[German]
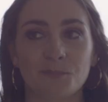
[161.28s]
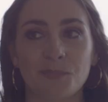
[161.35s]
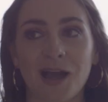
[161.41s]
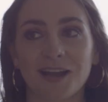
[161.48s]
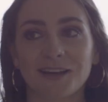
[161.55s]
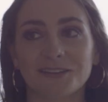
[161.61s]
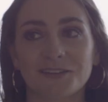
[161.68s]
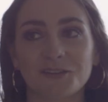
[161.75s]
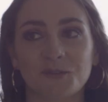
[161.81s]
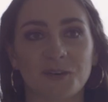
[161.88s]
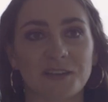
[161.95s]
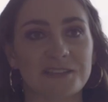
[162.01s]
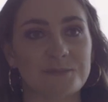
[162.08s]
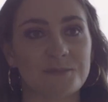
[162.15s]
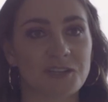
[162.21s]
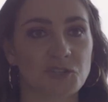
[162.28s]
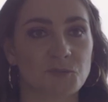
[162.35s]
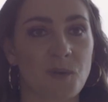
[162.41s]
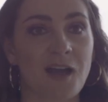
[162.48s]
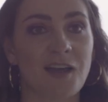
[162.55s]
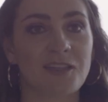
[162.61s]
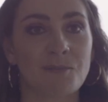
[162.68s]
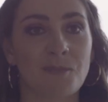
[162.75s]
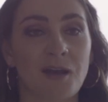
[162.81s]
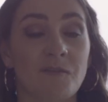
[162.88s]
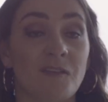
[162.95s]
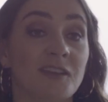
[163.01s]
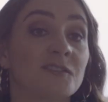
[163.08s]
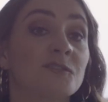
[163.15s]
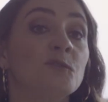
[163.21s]
packe, weil sie mir Spaß machen,
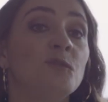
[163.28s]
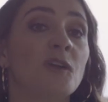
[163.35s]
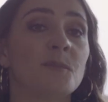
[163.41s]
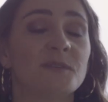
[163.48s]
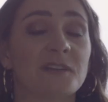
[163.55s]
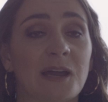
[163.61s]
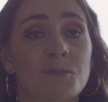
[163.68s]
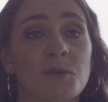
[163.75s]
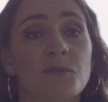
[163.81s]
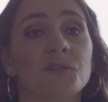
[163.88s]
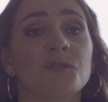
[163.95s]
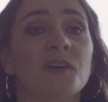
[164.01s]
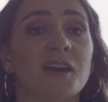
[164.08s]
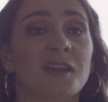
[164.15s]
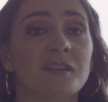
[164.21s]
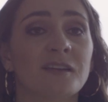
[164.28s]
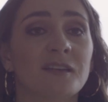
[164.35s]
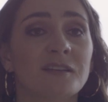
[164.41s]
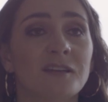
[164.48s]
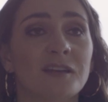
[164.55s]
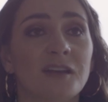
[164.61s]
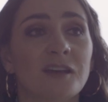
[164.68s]
weil ich das Gefühl habe, ich kann mit was verändern